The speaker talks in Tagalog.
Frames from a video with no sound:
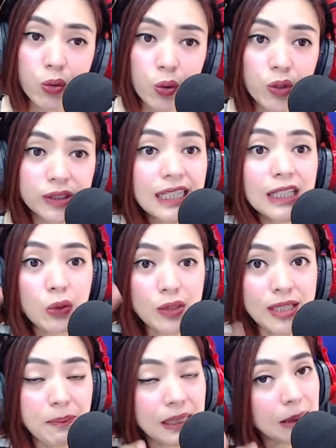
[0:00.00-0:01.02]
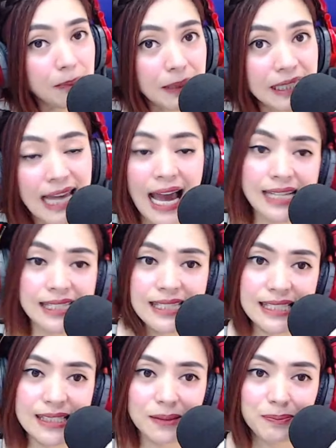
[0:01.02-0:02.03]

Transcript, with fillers: ko dito sa Pilipinas.